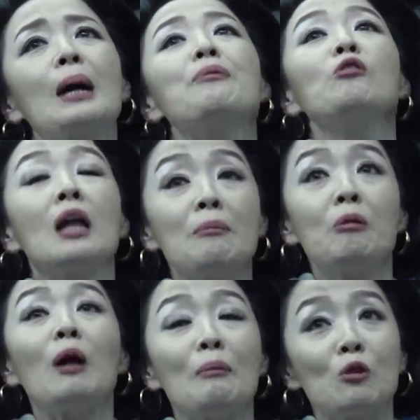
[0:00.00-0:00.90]
가평도 한번
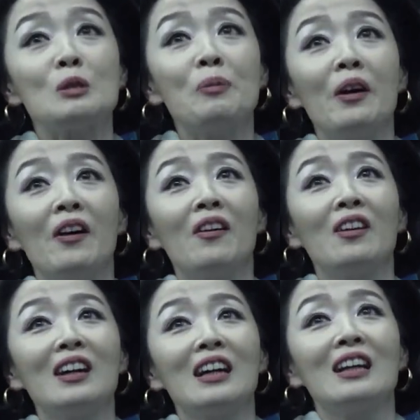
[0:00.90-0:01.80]
와보고 싶어요
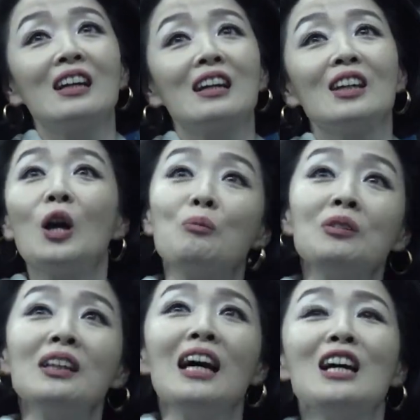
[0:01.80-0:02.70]
여러분
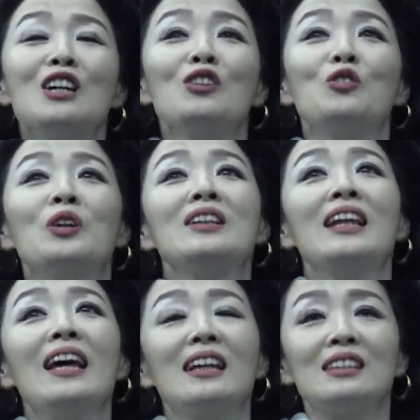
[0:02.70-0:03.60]
우리
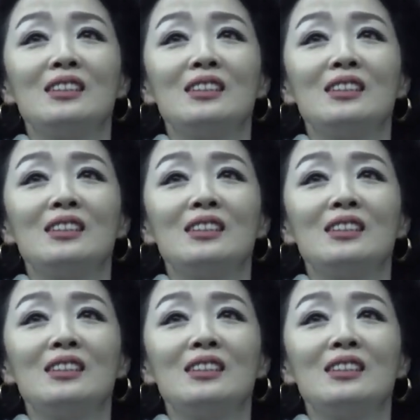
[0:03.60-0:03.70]
근데